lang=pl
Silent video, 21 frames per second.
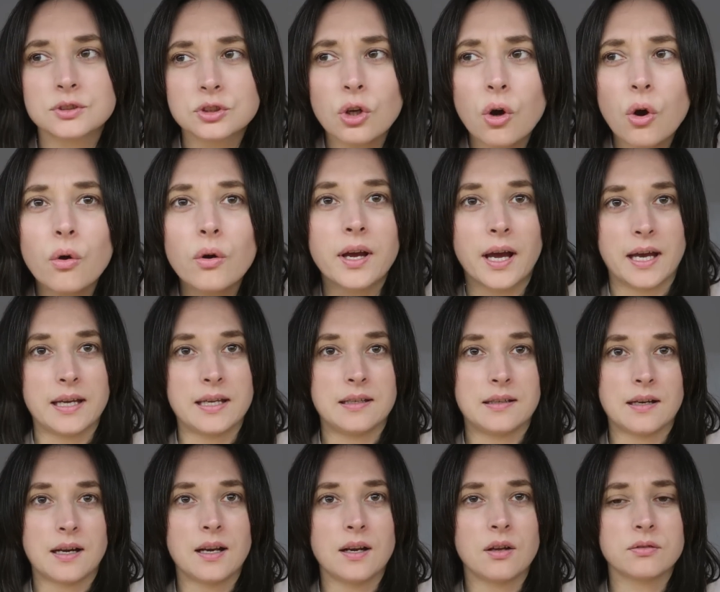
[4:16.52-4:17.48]
To okej,
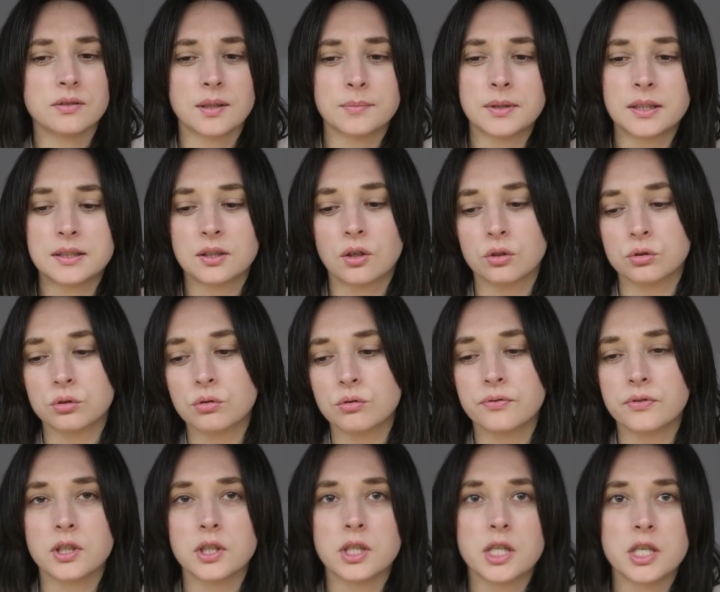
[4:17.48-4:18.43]
okay. ale on tam na
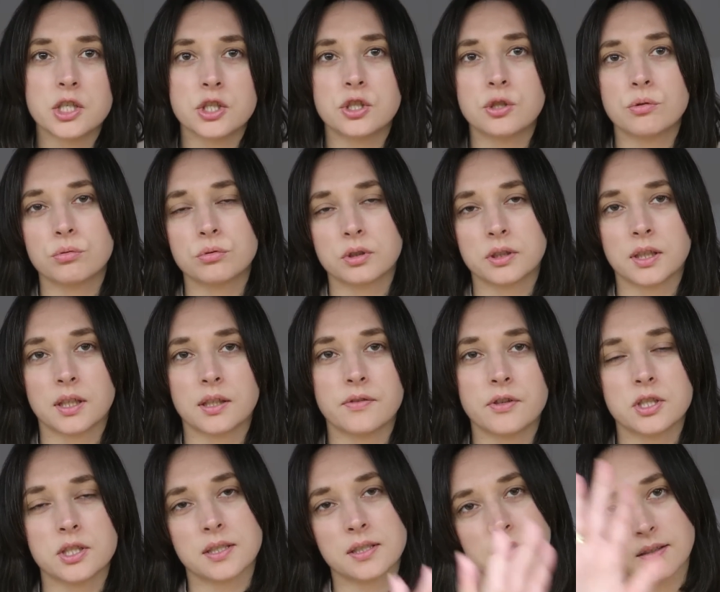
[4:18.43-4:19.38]
tygodniówki jeździł, to tak
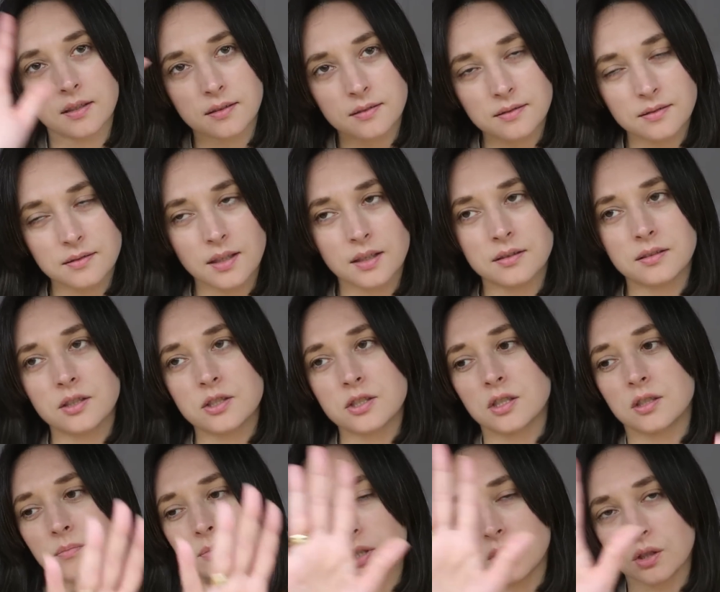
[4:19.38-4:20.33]
wiecie, ten
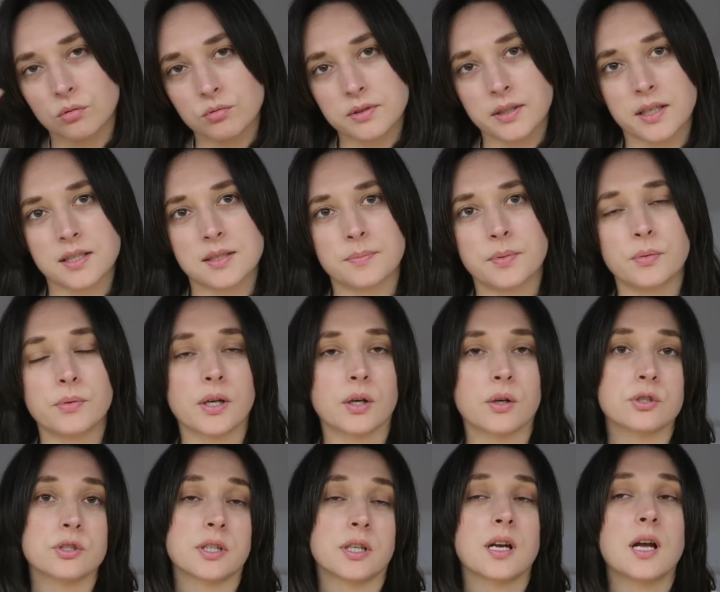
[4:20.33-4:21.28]
tydzień minął, zaraz był
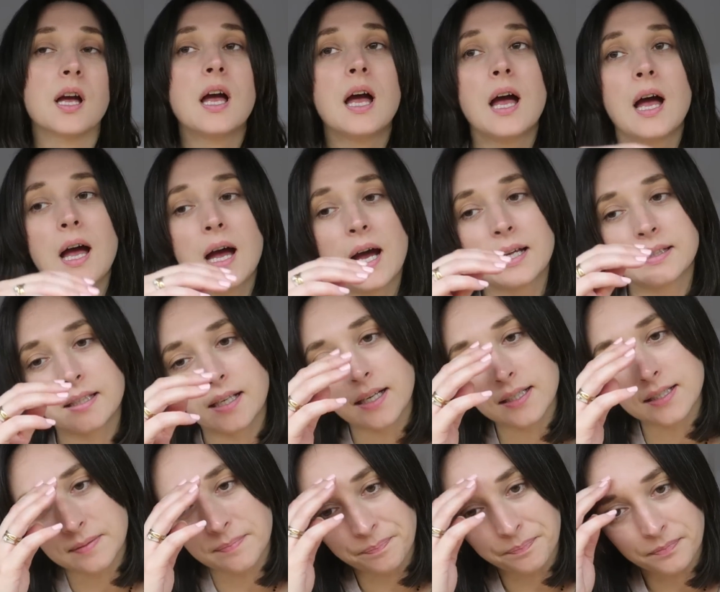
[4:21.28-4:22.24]
jakoś tak... A
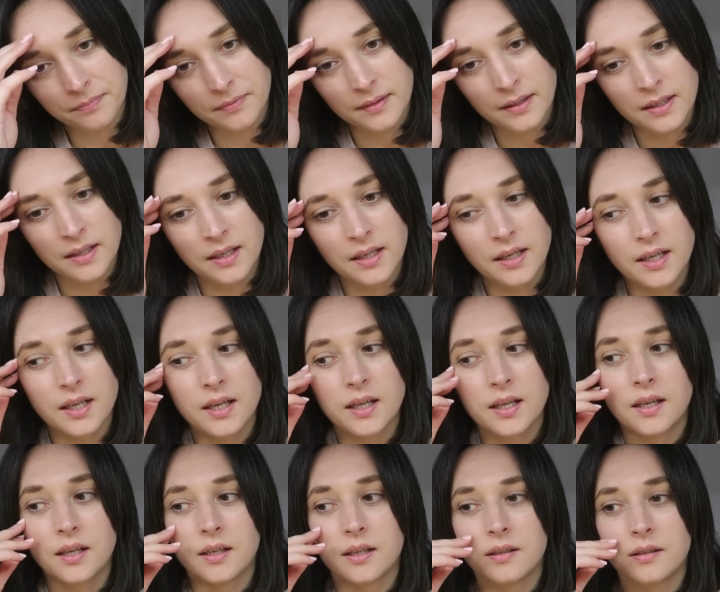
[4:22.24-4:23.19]
teraz...
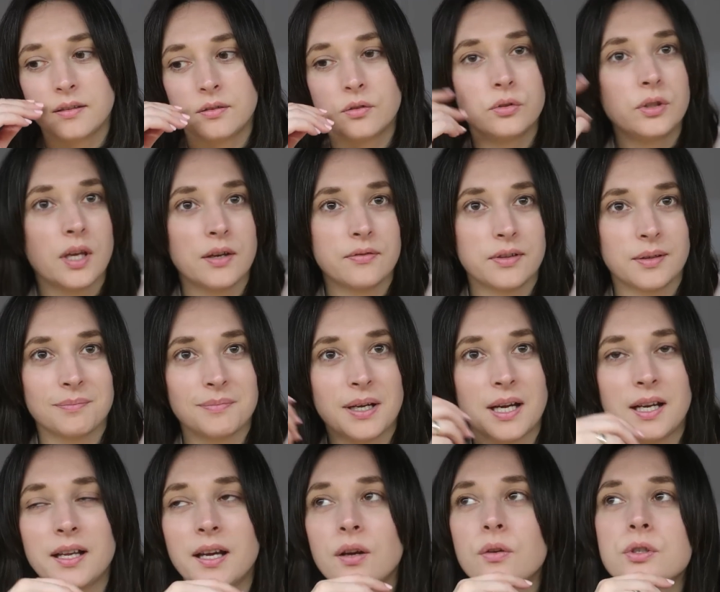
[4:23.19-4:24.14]
No nie wiem,
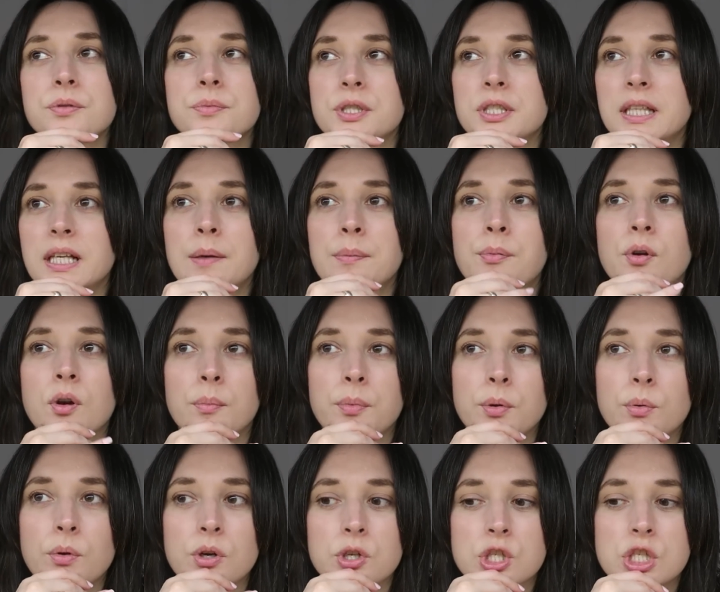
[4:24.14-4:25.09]
ale jakoś mi się tak
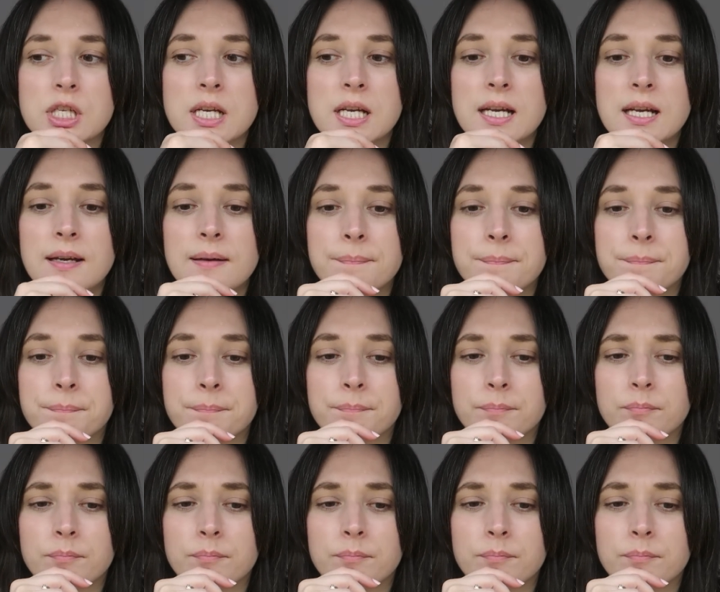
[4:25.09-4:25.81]
porobiło, że